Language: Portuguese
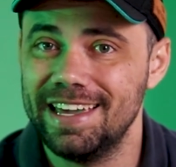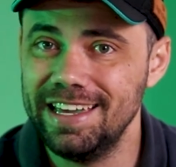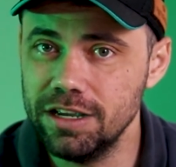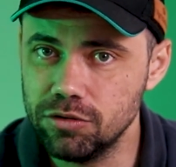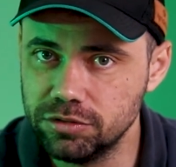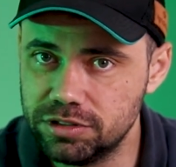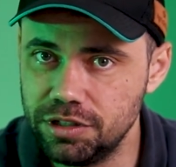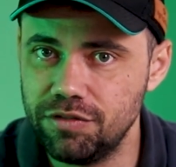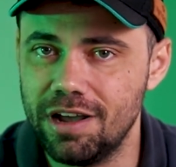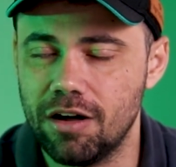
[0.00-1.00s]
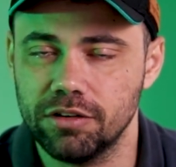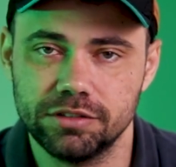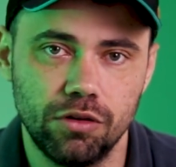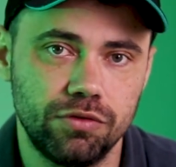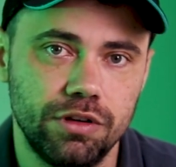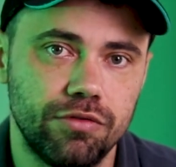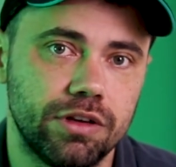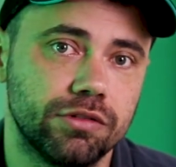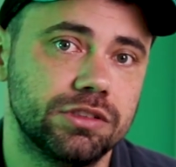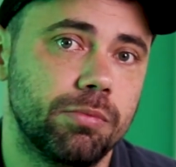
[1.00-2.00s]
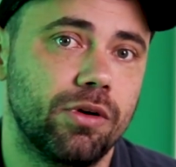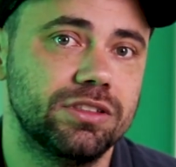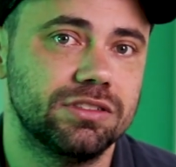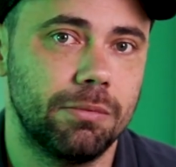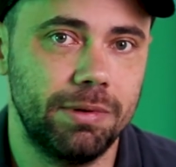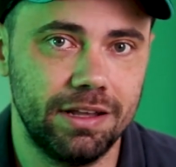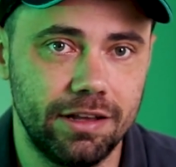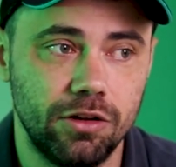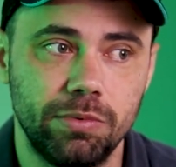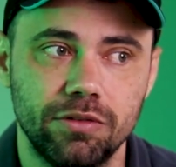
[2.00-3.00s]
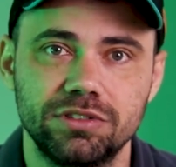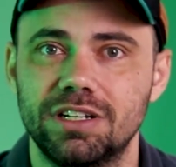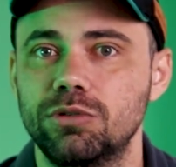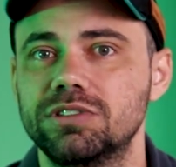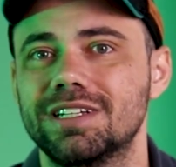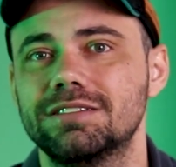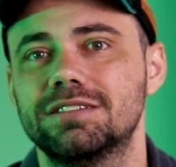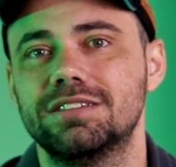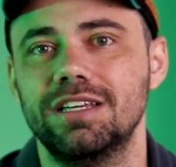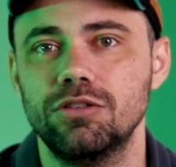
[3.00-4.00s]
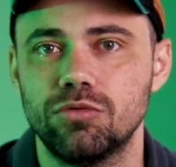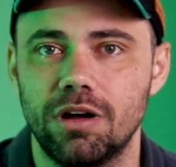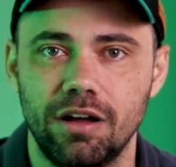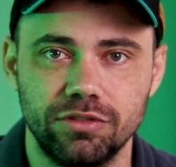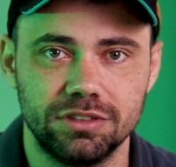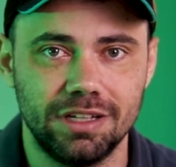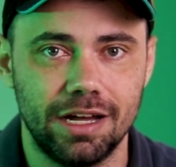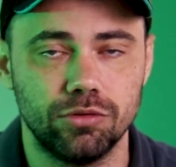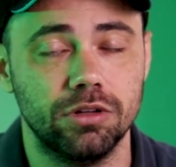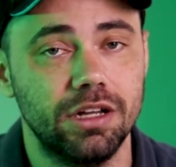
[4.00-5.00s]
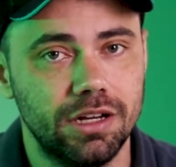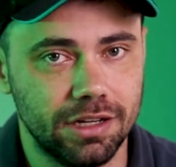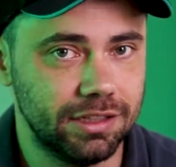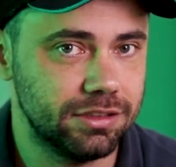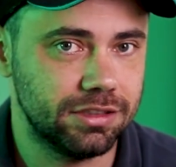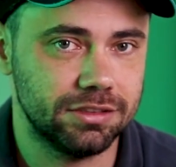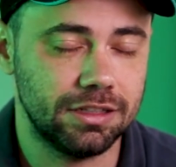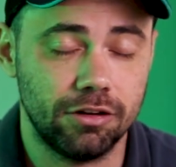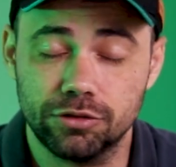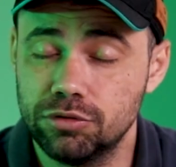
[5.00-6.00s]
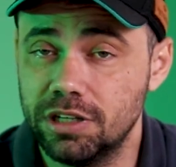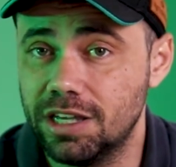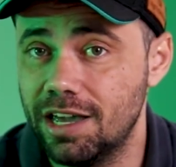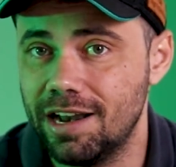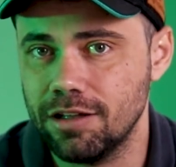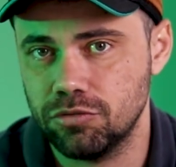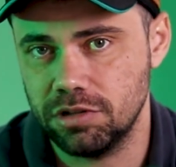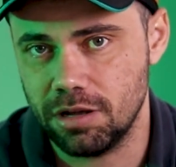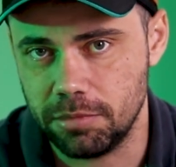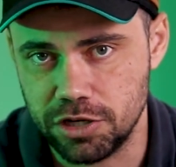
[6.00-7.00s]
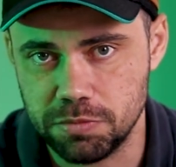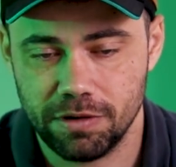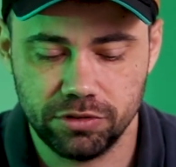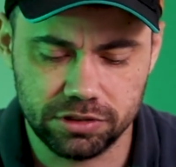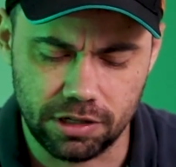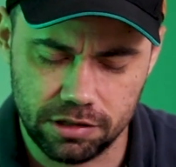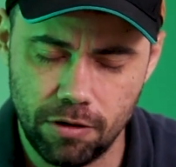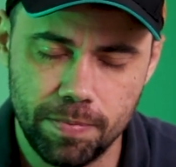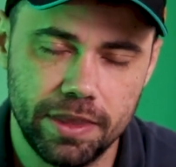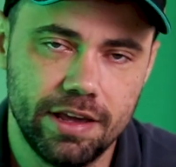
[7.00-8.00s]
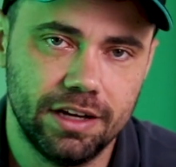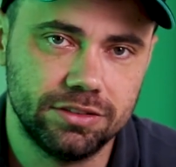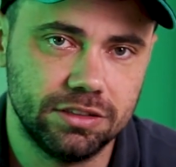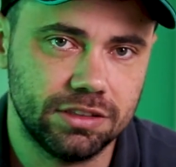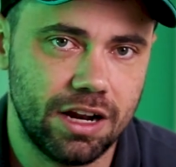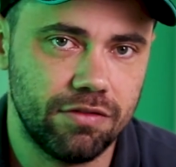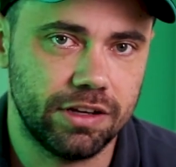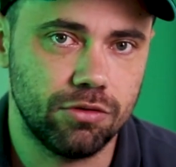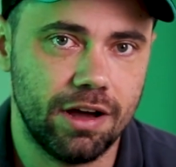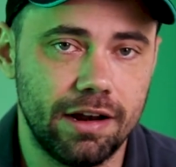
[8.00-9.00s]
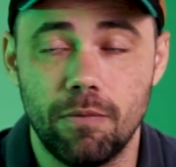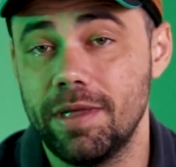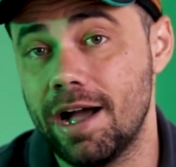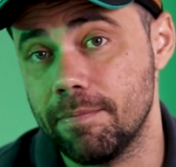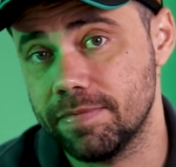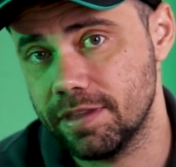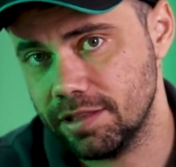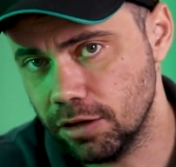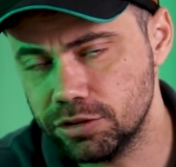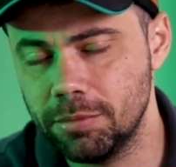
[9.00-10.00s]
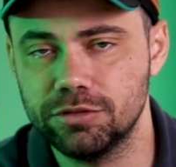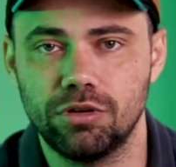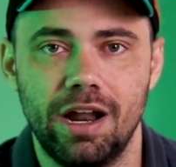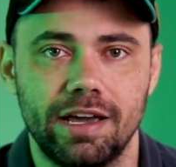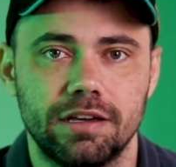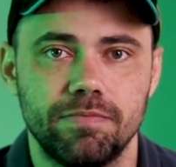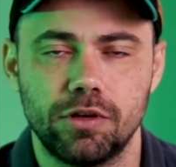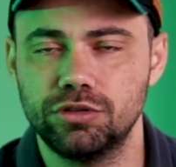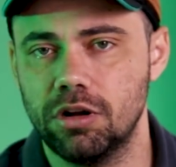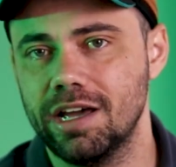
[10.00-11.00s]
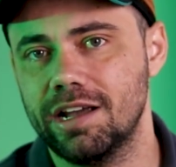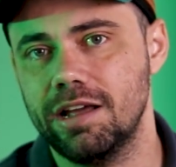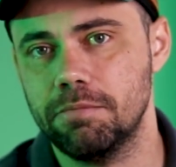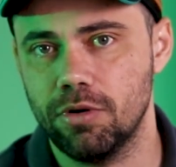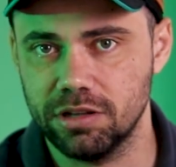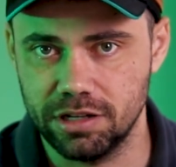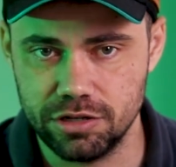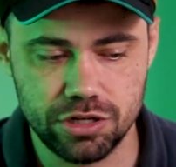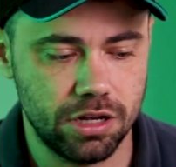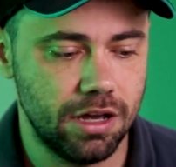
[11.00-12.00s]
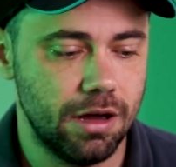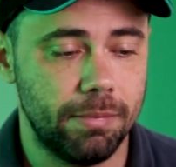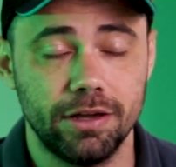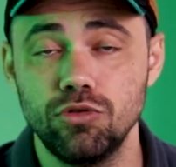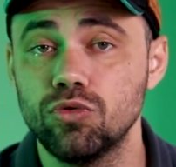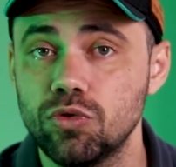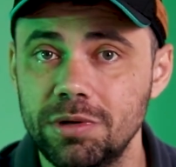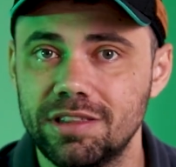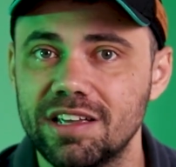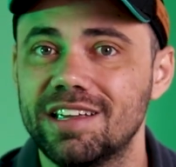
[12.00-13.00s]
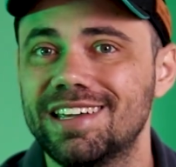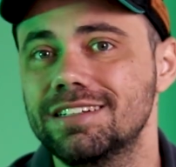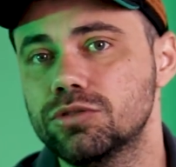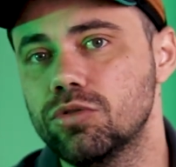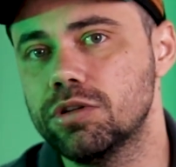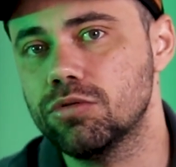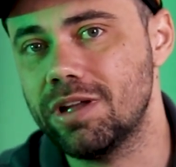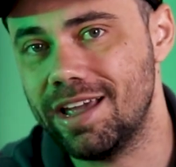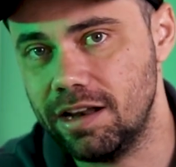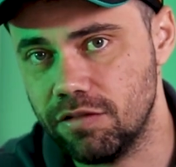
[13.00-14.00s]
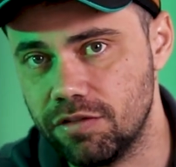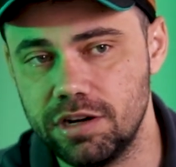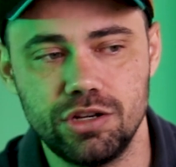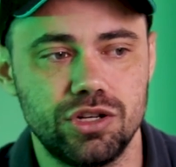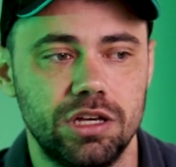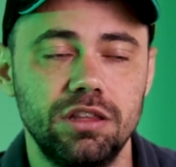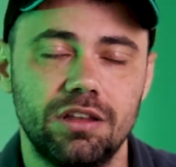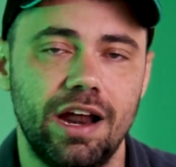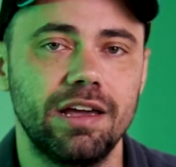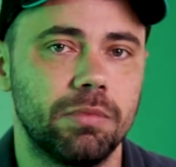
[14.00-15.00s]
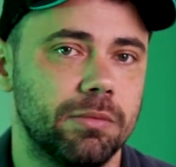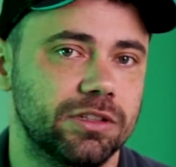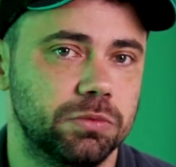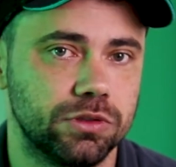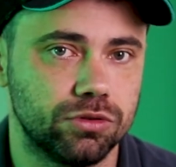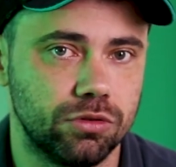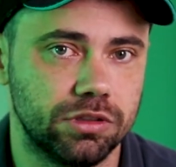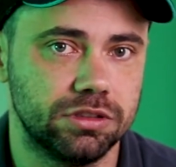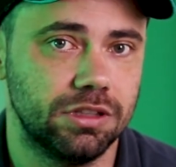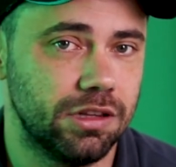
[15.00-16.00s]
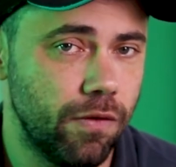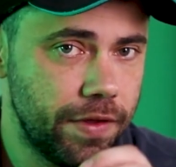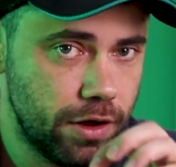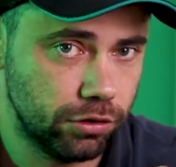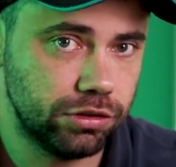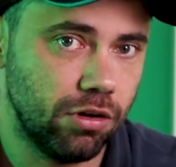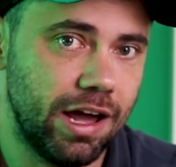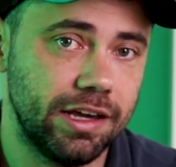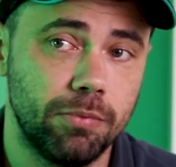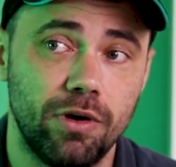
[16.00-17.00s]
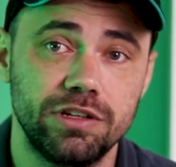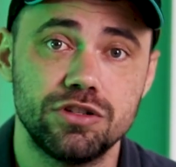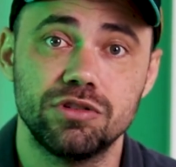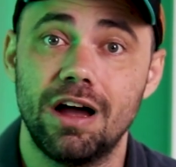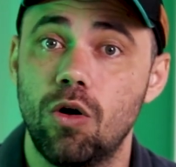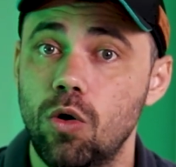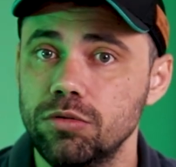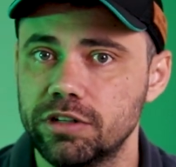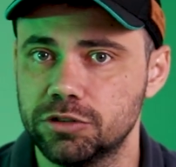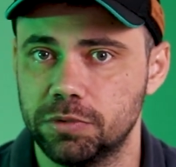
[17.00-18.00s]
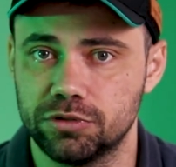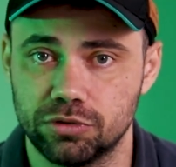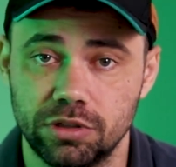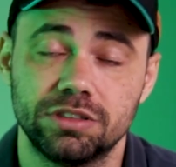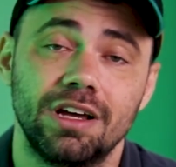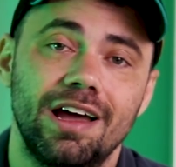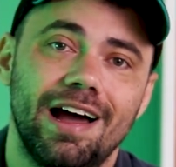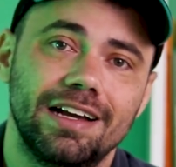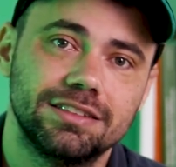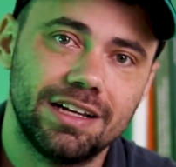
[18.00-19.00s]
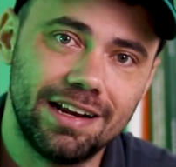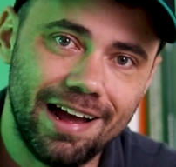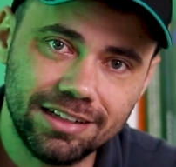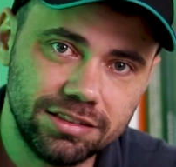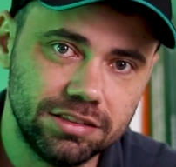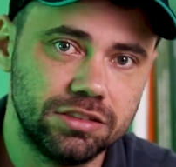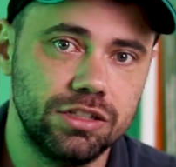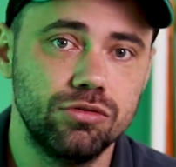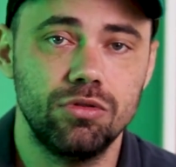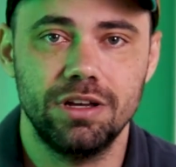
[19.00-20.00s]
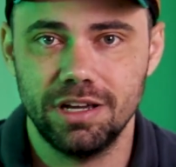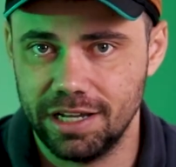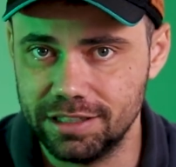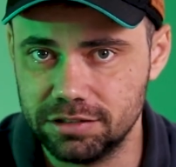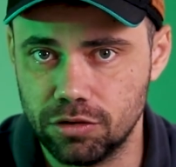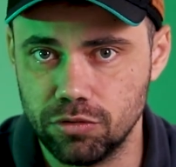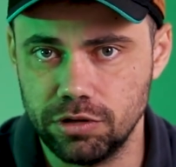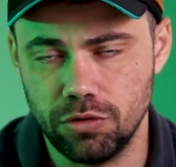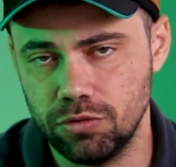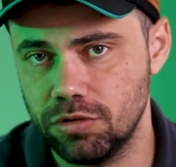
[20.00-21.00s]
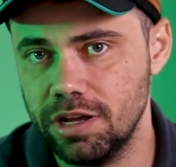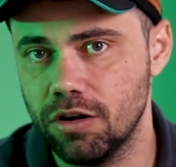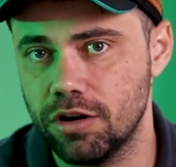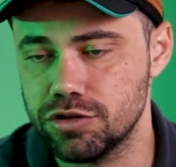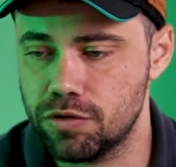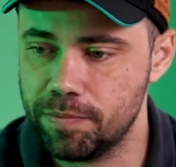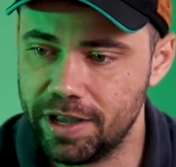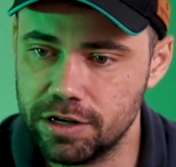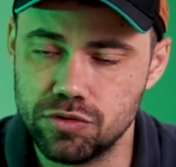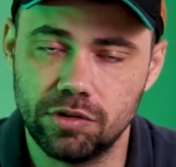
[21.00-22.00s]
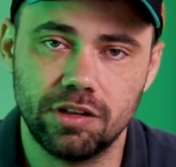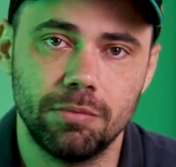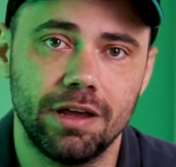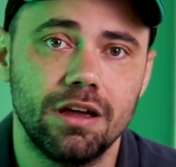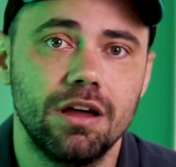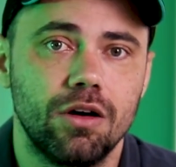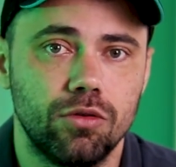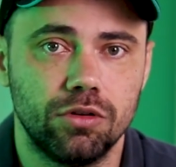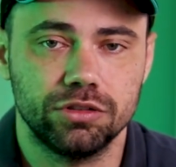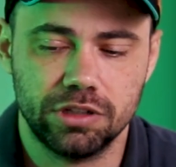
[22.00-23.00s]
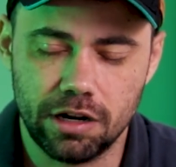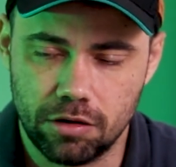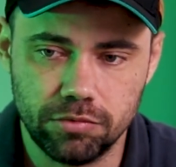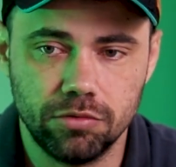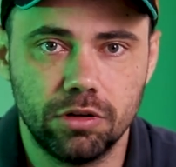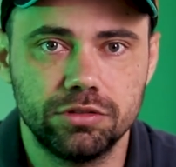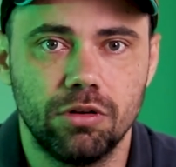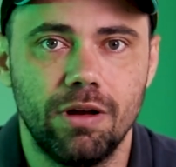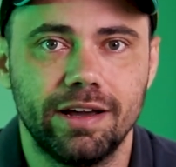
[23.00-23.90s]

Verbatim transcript: inclusive aulas ao vivo que você pode estar perdendo porque você não está sendo avisado dessas aulas. Tudo aqui gratuitamente para você. Então, se inscreve aqui no canal. Ah, dá também o seu like. O seu like é importante para que o YouTube entenda que esse conteúdo é relevante e entregue para mais pessoas. Então, o seu like pode ajudar outras pessoas a estarem assistindo esse conteúdo e, é lógico, ajuda também o nosso canal. Então, dá o seu